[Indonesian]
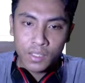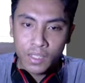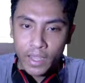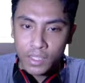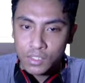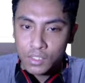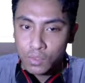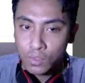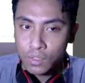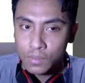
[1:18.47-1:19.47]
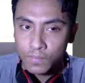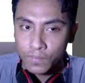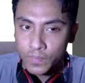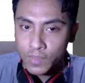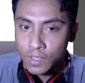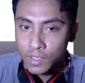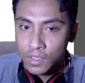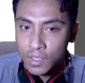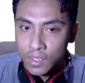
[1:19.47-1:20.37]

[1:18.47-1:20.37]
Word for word: di App Store nih,